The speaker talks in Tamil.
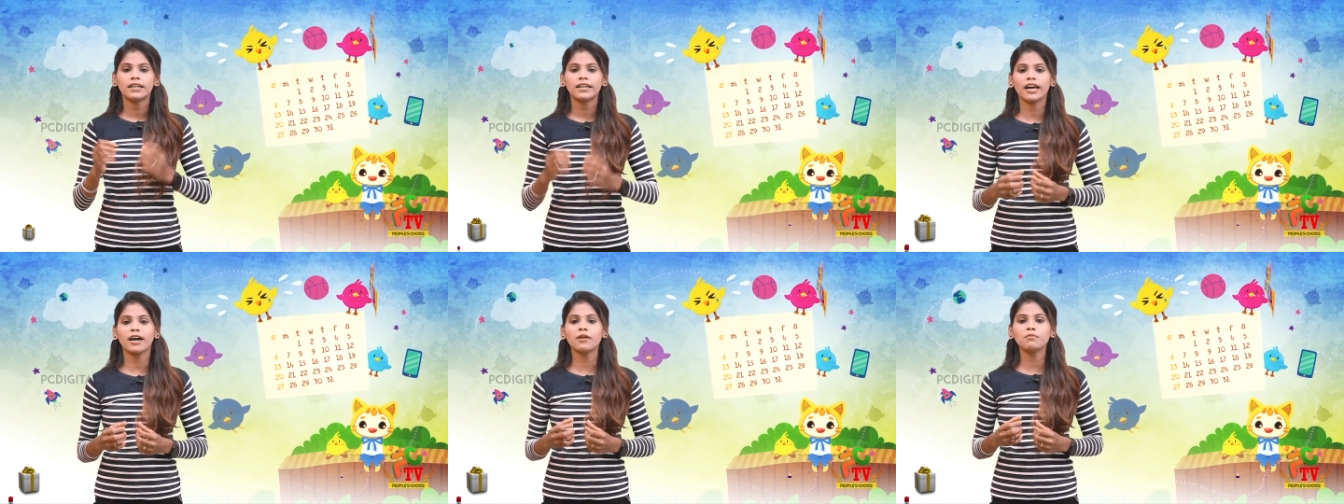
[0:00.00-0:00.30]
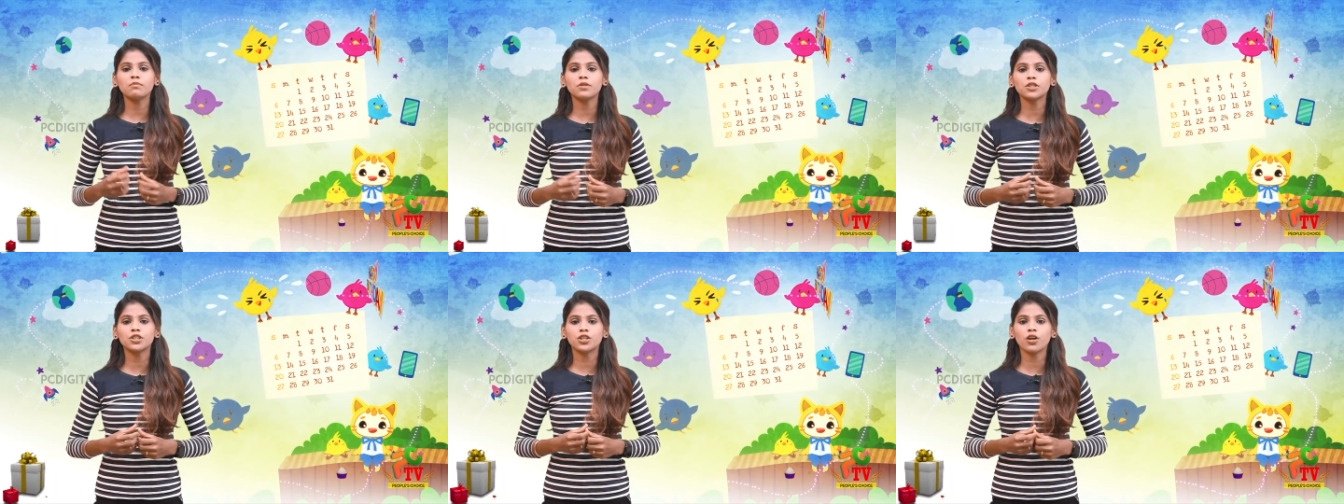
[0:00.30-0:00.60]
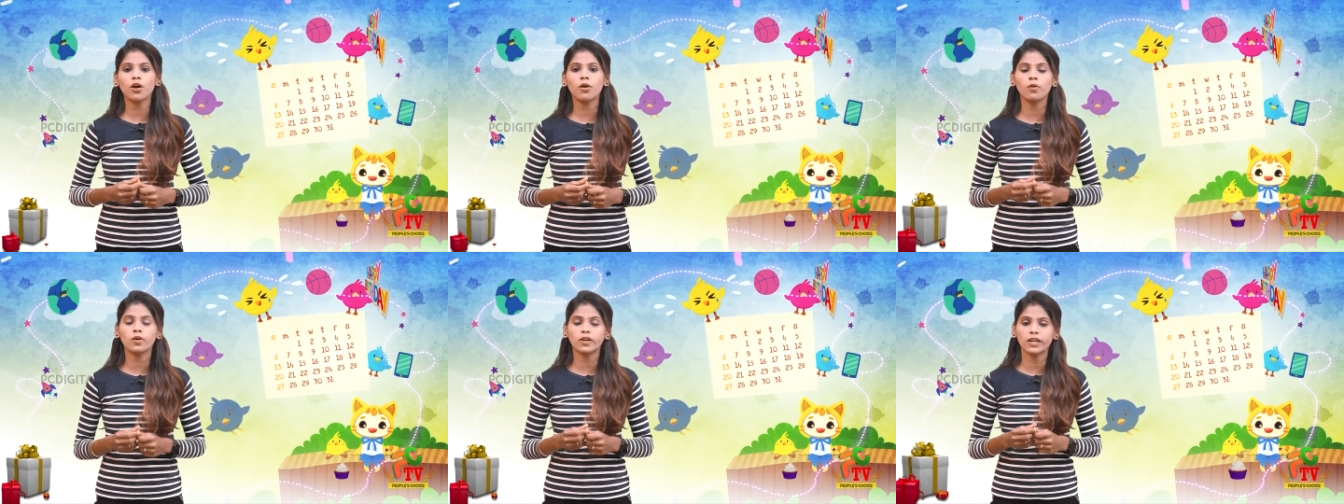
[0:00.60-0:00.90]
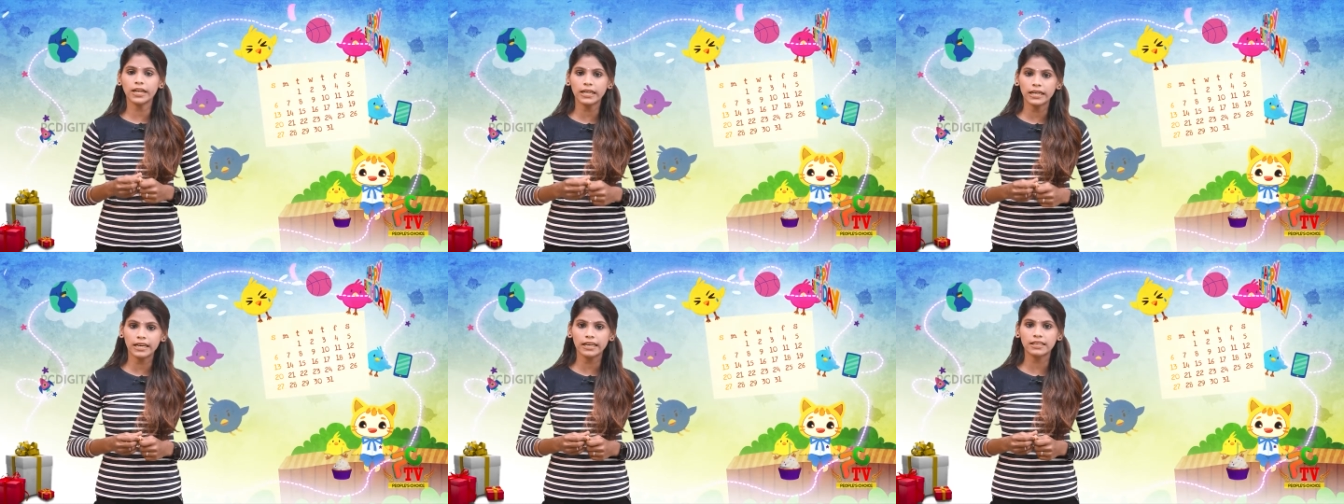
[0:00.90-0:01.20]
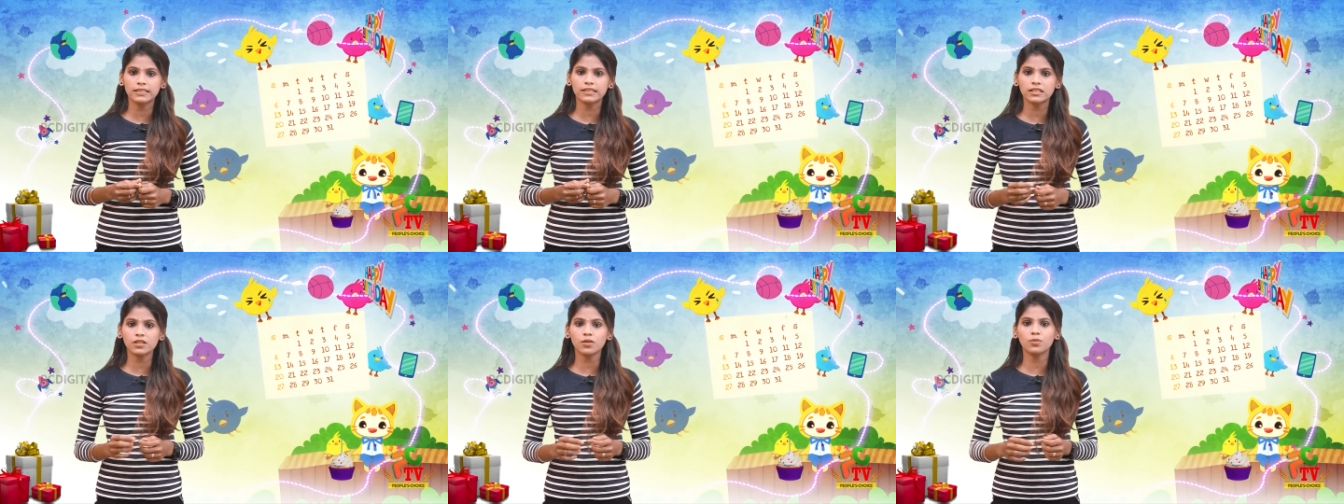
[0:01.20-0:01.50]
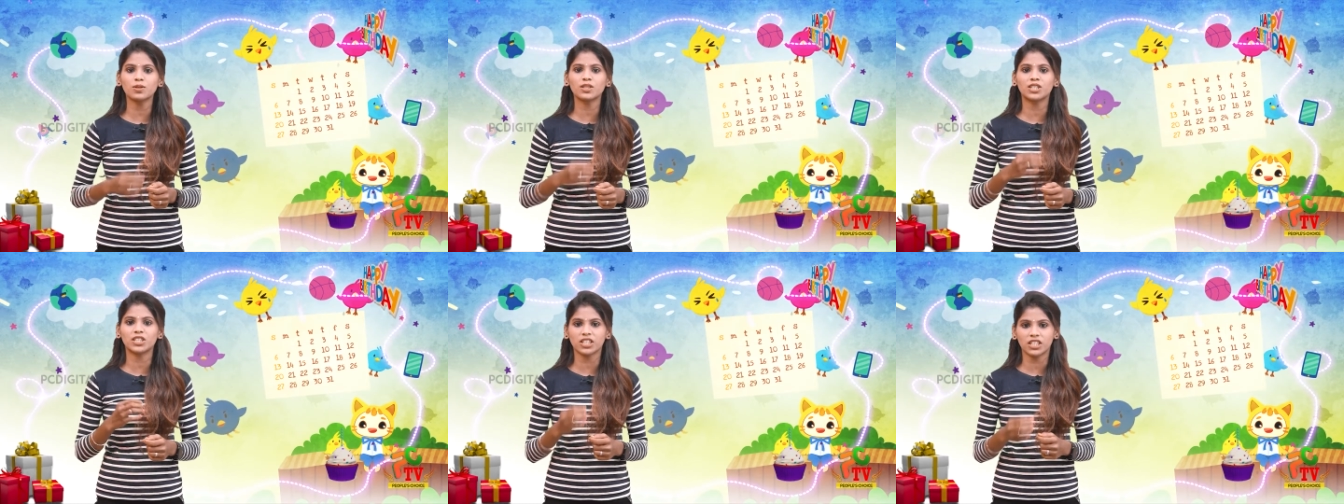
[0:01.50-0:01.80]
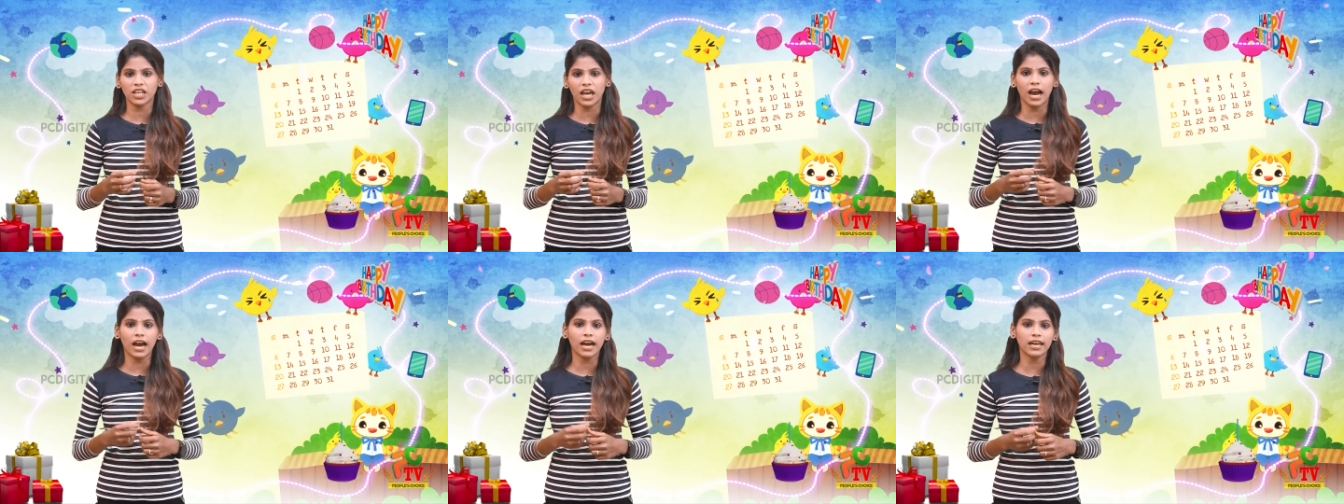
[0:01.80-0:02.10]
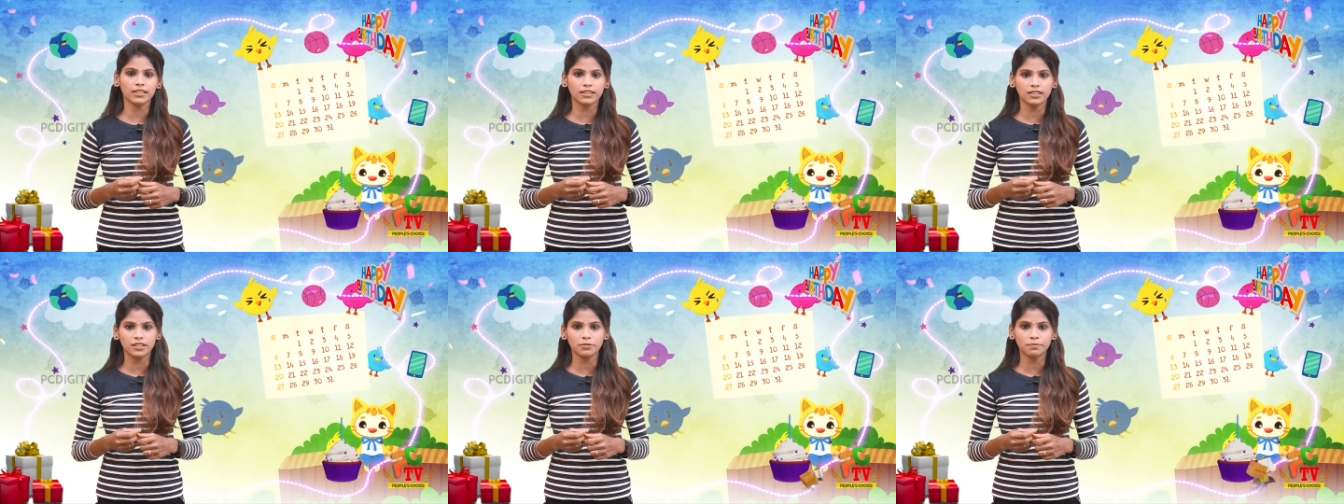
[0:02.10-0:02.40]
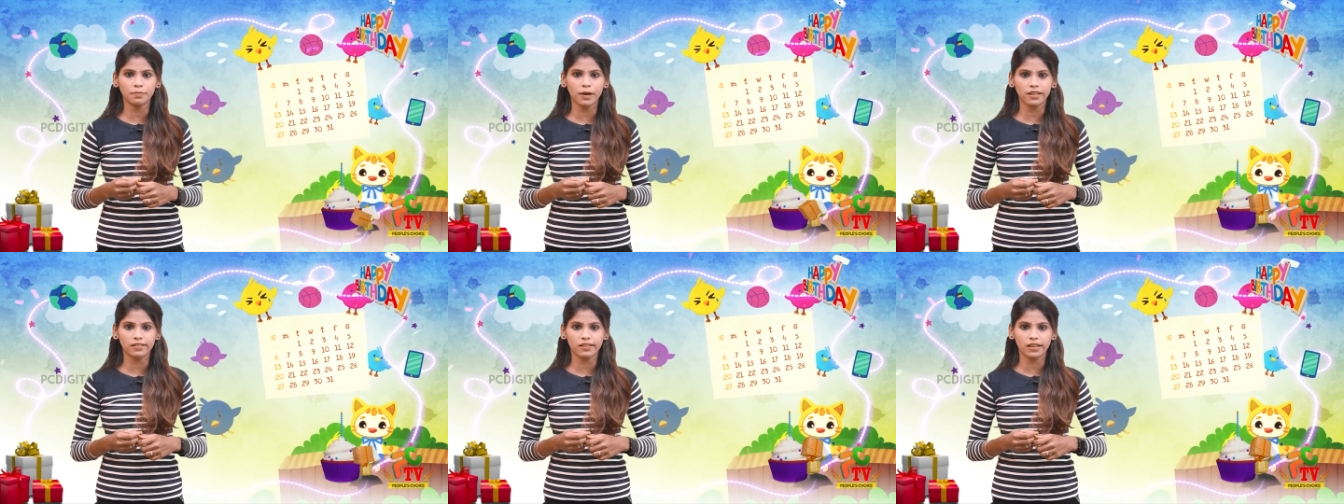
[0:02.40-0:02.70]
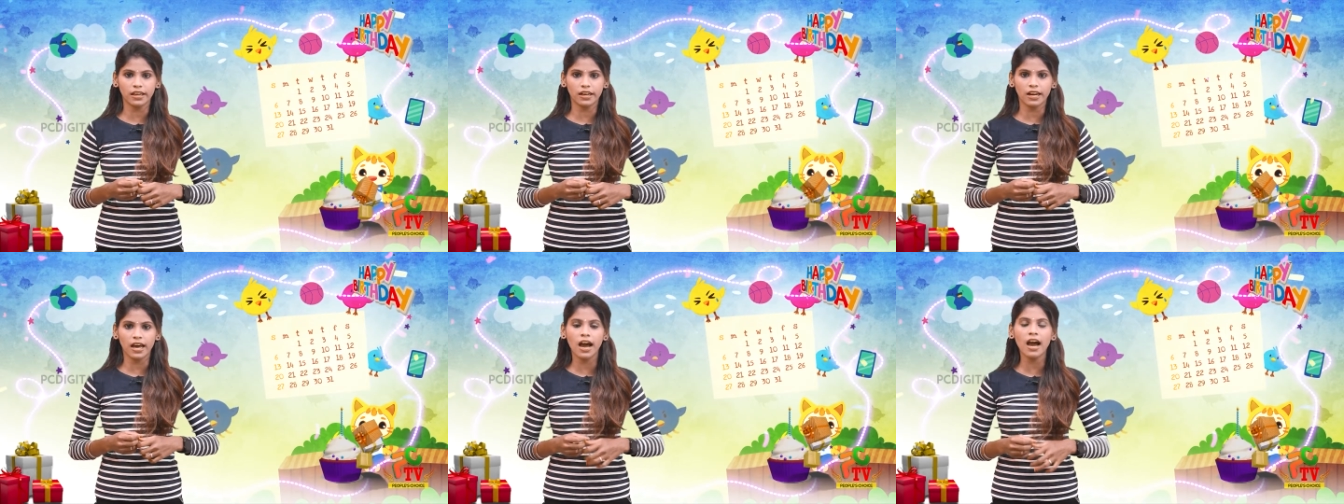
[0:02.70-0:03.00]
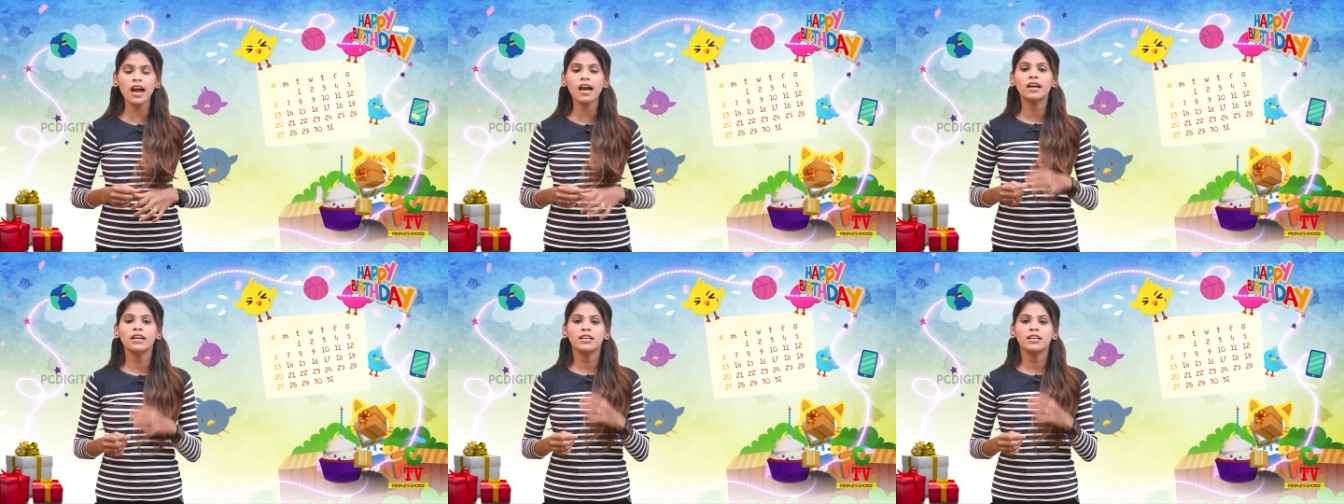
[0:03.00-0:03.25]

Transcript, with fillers: நம்ம ஷோவோட நெக்ஸ்ட் விஷ் யாருக்குன்னு பார்த்தீங்கன்னா